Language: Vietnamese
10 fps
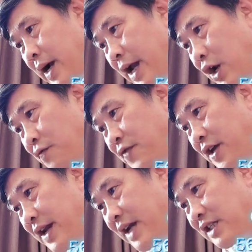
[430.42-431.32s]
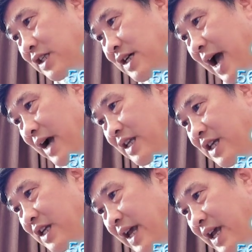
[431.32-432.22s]
Nghe nói vị Đại Sư Hạc
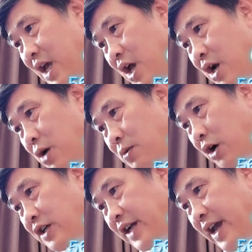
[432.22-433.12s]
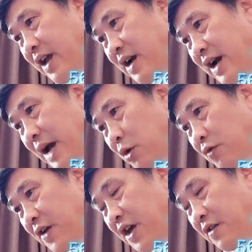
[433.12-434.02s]
Nhiên này, lúc còn trẻ là
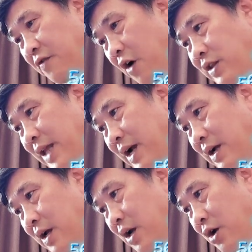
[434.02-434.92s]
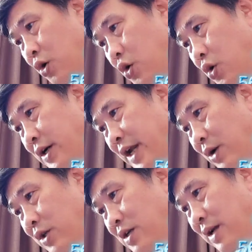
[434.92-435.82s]
một vị võ tăng, luôn luôn
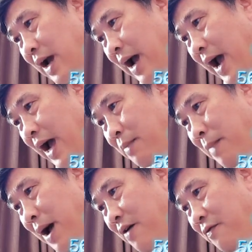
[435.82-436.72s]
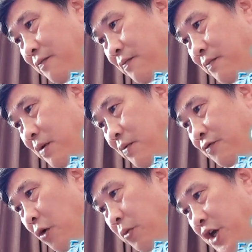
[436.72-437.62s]
đều thích hàng ma
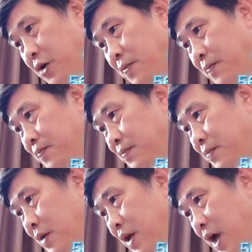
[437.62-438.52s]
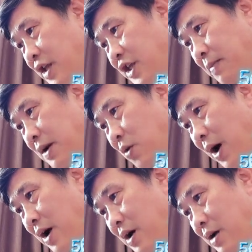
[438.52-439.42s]
phục yêu. Chỉ bất
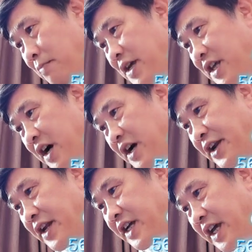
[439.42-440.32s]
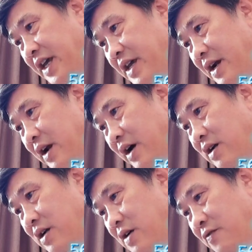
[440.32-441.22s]
quá, bây giờ niên kỷ
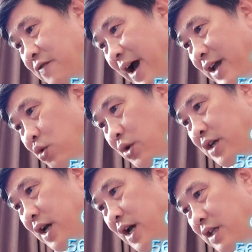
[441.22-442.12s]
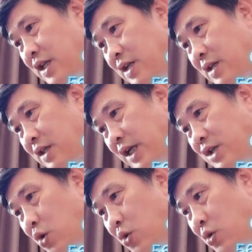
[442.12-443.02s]
lớn hơn vài tuổi, thích
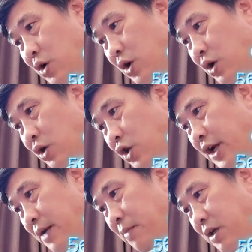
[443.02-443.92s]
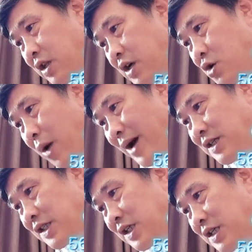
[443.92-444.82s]
tĩnh tu, cho nên mới tới
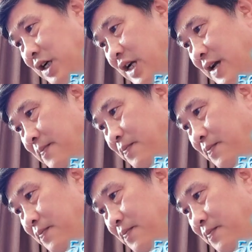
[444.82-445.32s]
quản sự nơi đây.